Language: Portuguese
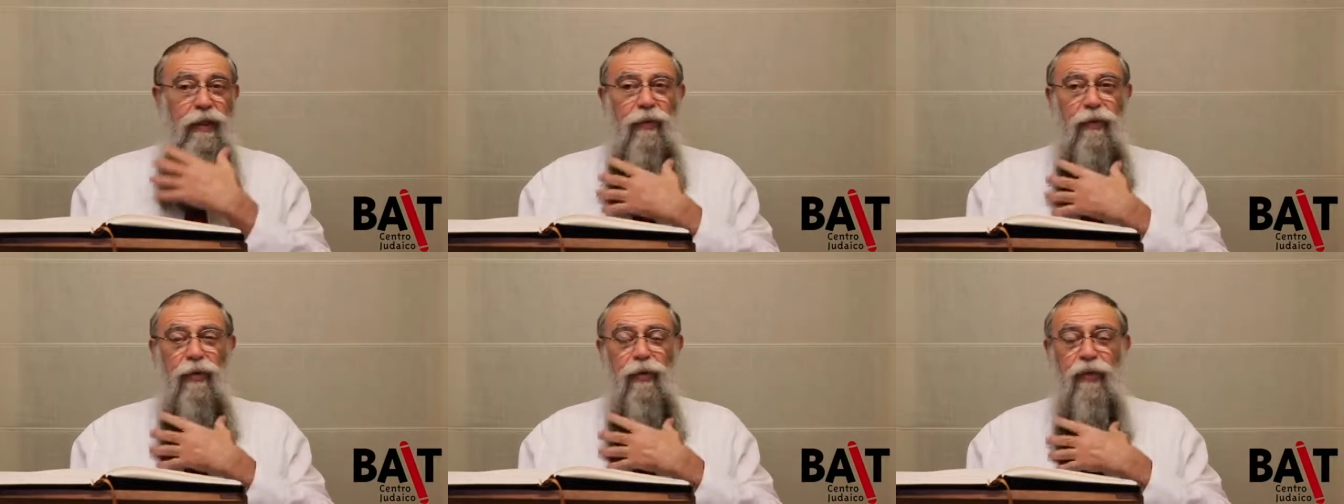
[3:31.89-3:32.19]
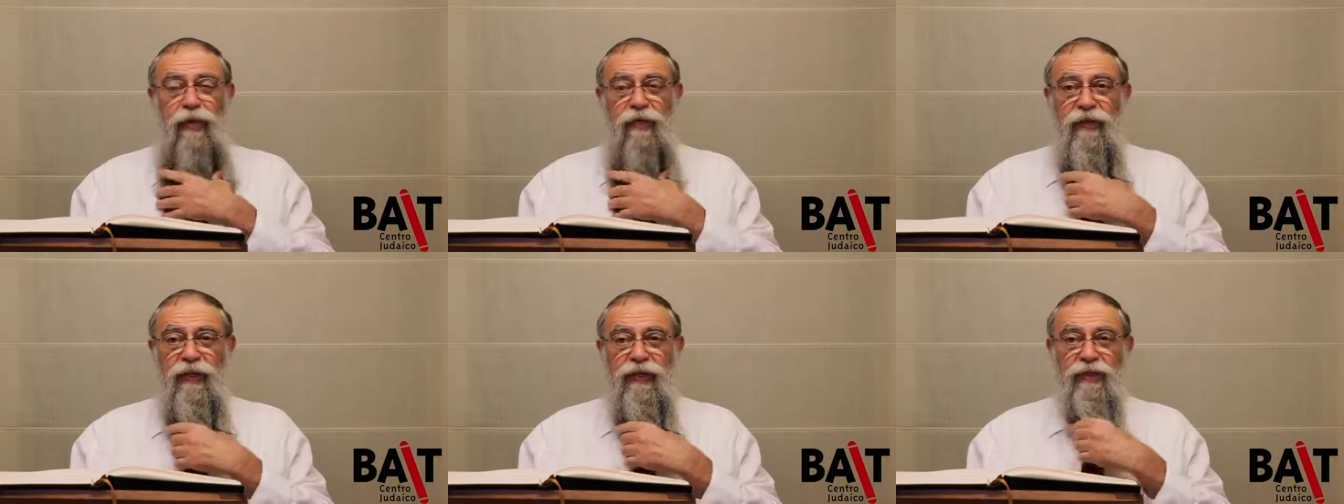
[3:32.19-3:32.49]
tudo
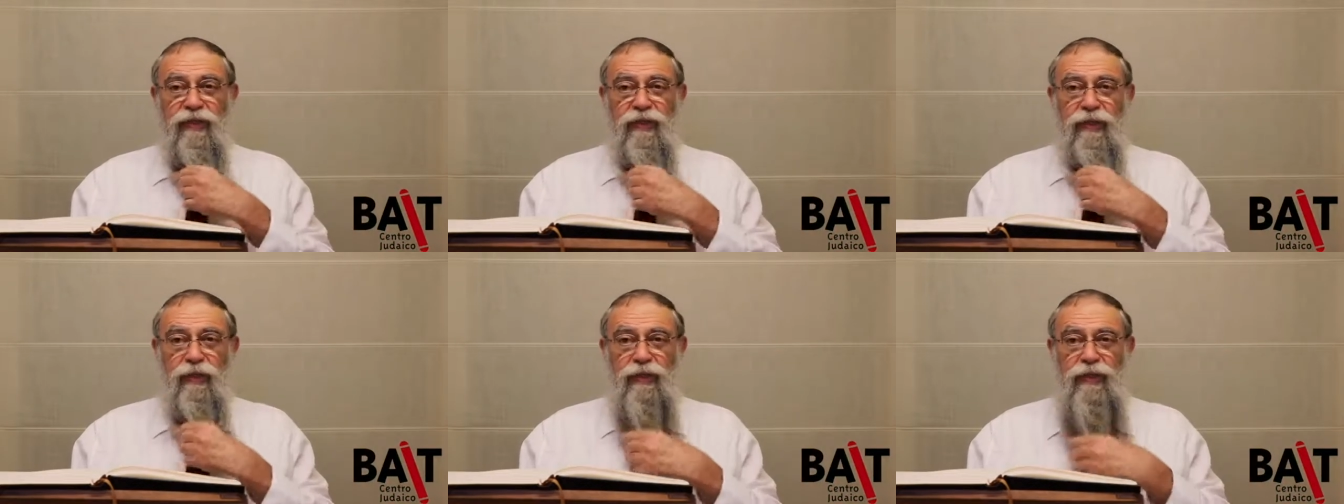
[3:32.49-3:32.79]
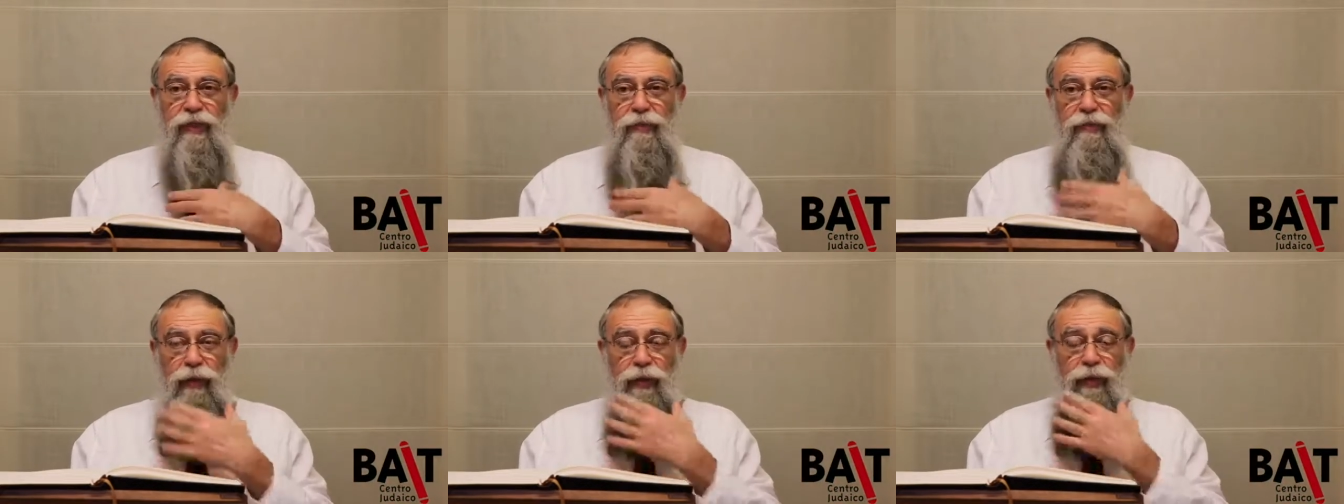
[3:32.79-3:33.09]
que vem de Deus
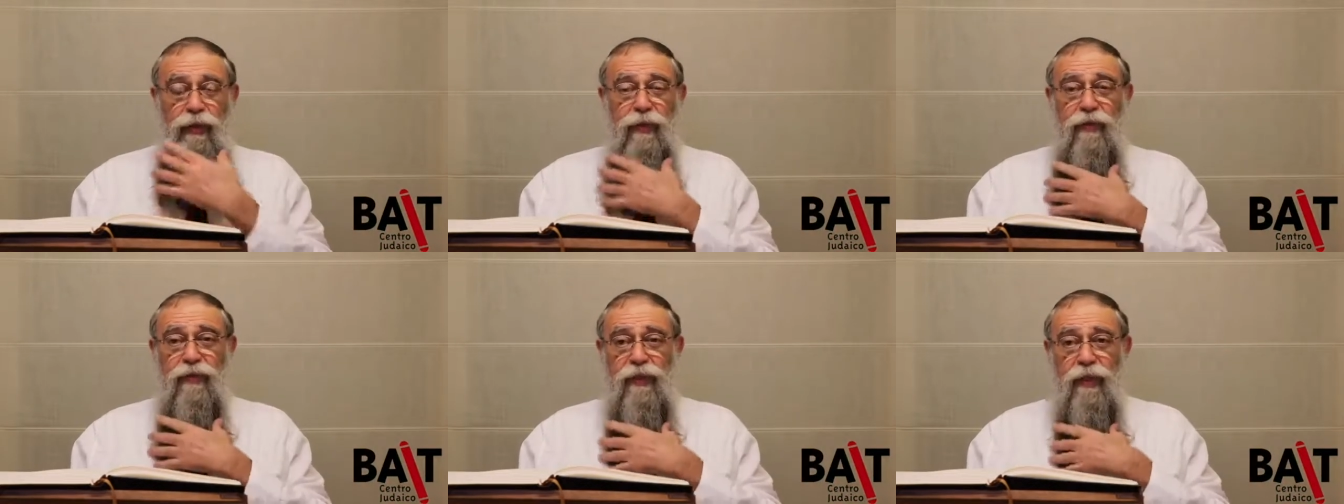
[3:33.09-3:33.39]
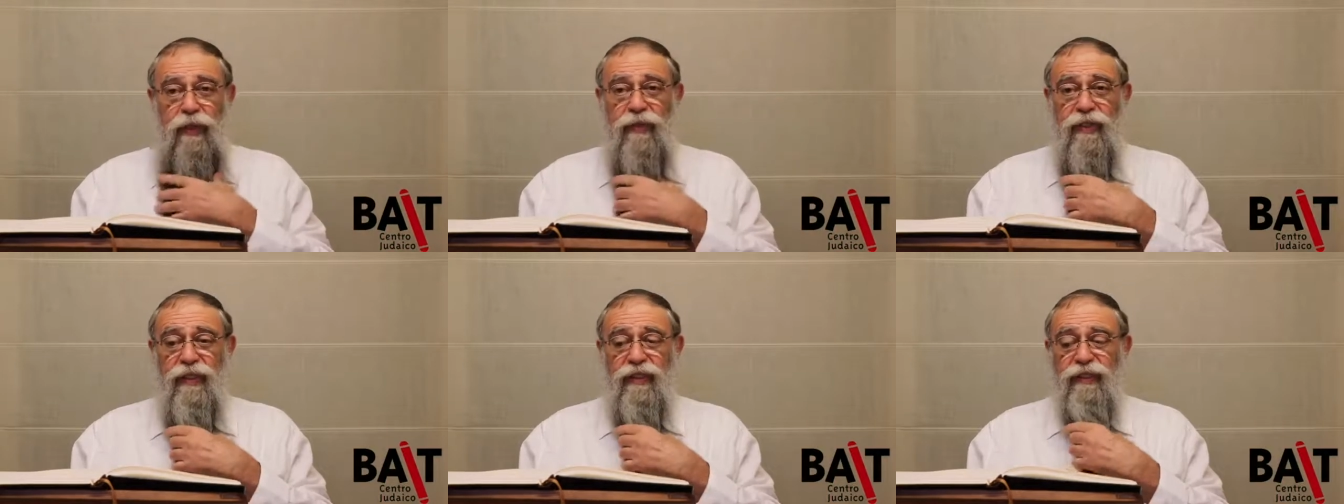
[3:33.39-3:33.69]
é bom,
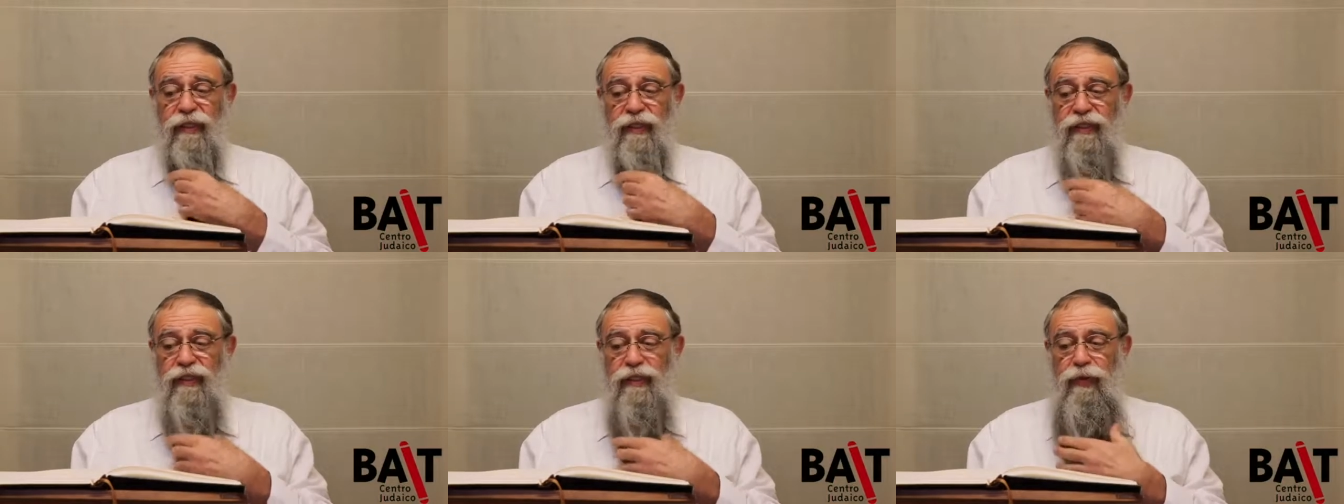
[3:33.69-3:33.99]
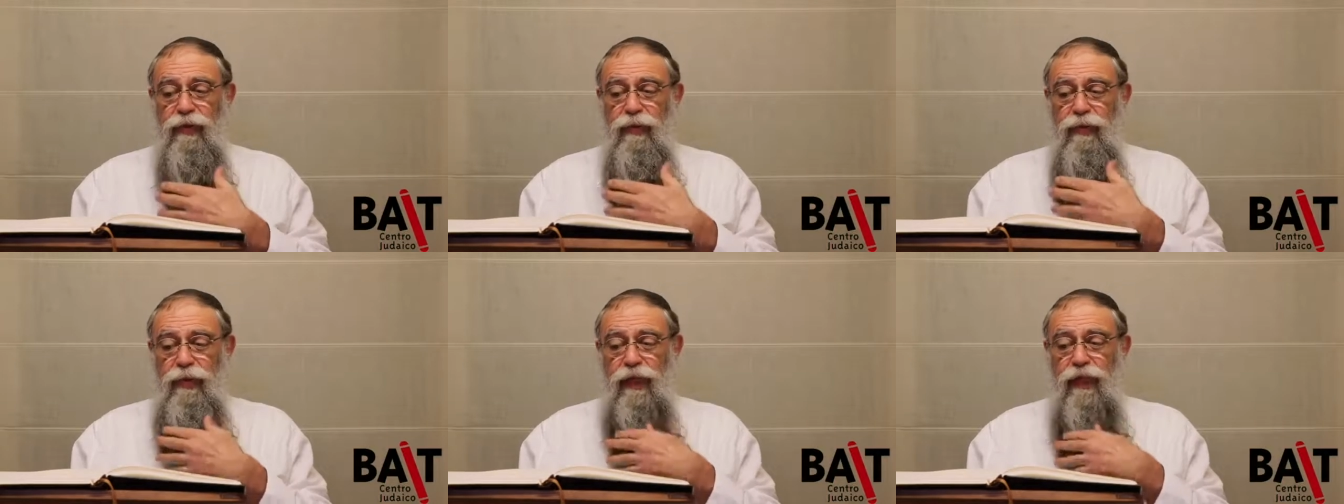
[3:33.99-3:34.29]
Deus é a essência
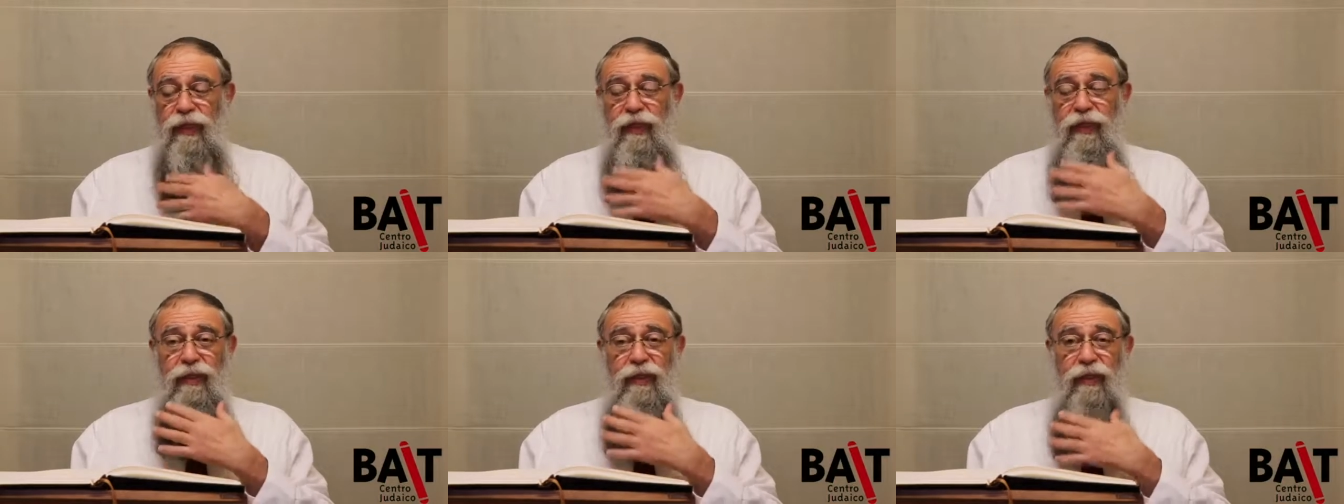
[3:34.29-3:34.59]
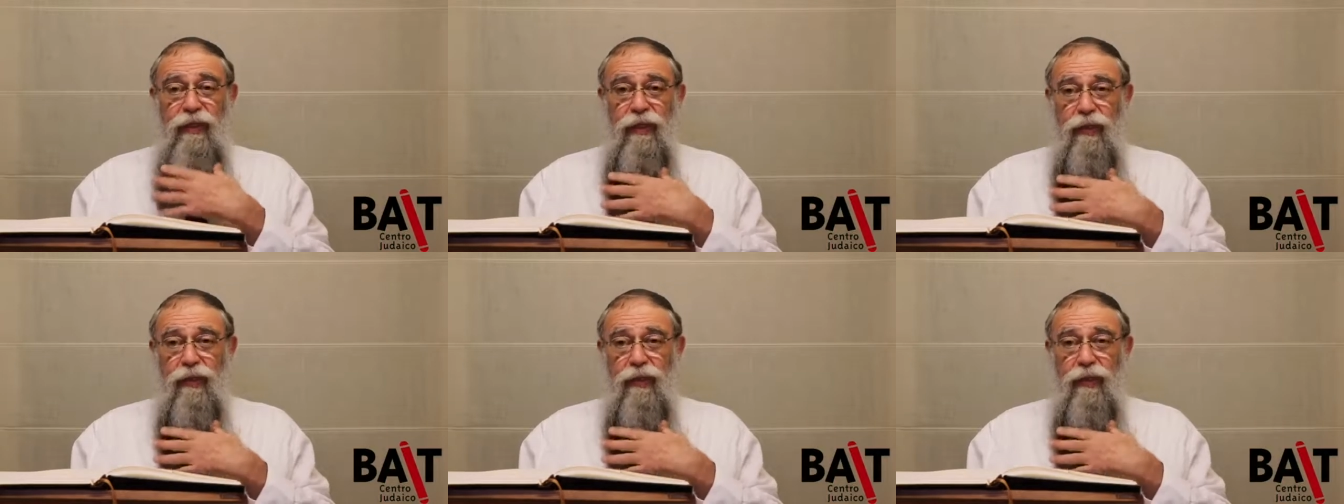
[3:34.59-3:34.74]
do bem,